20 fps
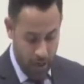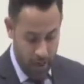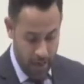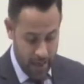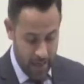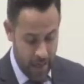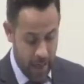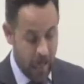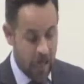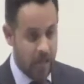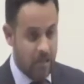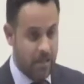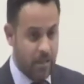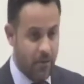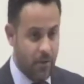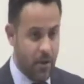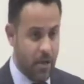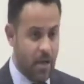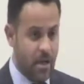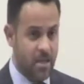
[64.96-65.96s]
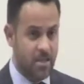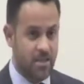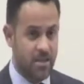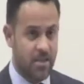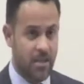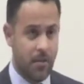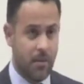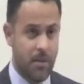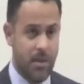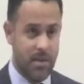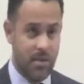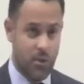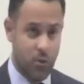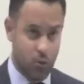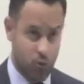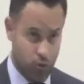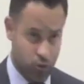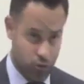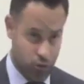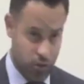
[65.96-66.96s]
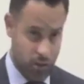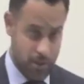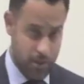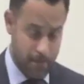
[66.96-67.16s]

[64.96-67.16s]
general de bienes y servicios.